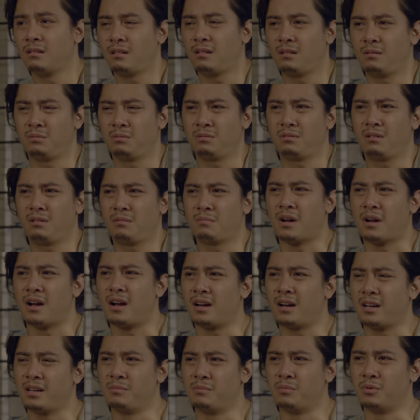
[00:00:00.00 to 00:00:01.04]
I don't think
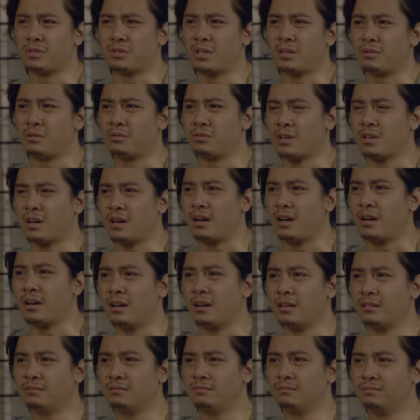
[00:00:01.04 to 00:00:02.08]
makakalimutan ko siya
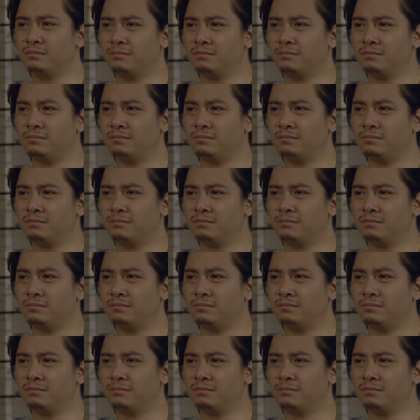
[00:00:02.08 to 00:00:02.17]
kaagad.